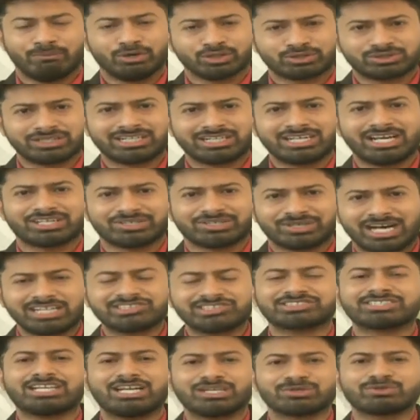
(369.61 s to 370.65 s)
మొత్తంగా
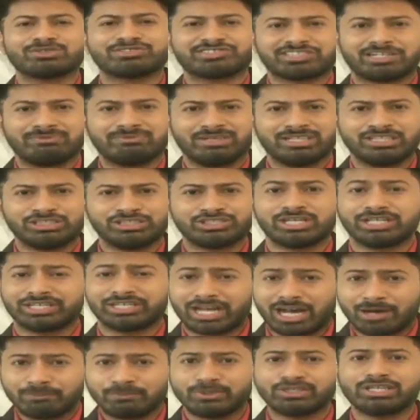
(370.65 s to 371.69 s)
రాష్ట్రాలకు సంబంధించి
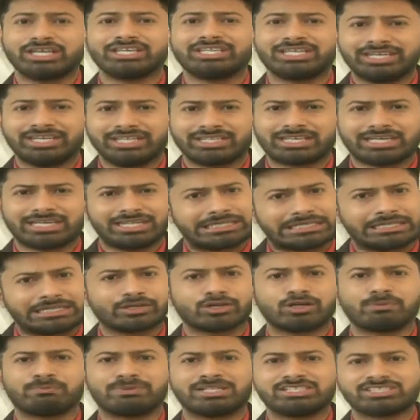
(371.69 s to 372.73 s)
రాబోయే ఎన్నికలే కీ
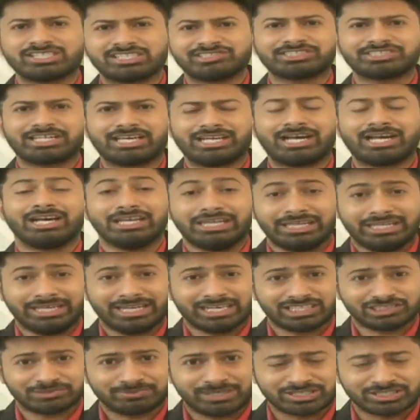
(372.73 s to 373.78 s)
ప్లే చేశాయా ఈ
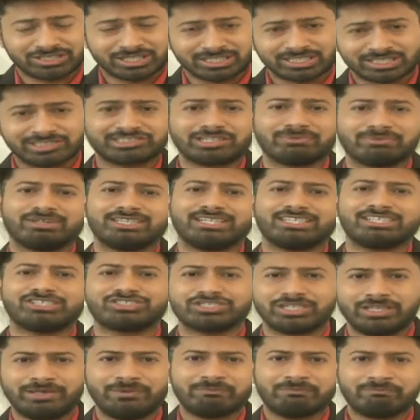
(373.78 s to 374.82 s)
ఎక్స్పాన్షన్కి
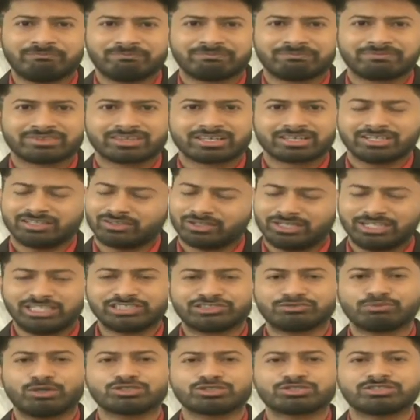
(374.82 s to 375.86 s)
సంబంధించి
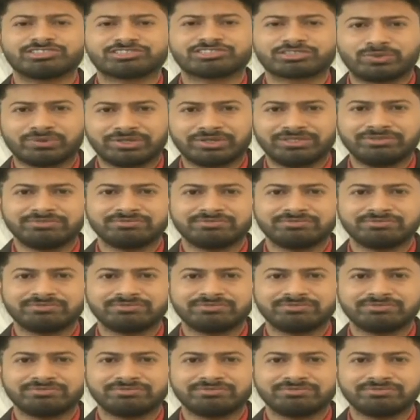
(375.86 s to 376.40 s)
లెస్ వాచ్ ది స్టోరీ